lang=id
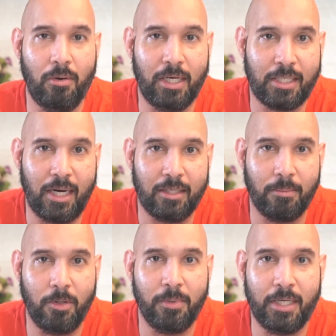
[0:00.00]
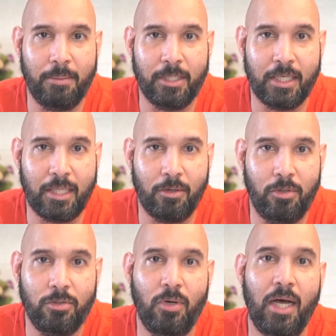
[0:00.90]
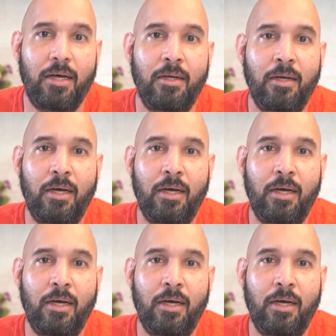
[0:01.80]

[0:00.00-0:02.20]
kalau nggak salah sebelumnya dia mencetak gol juga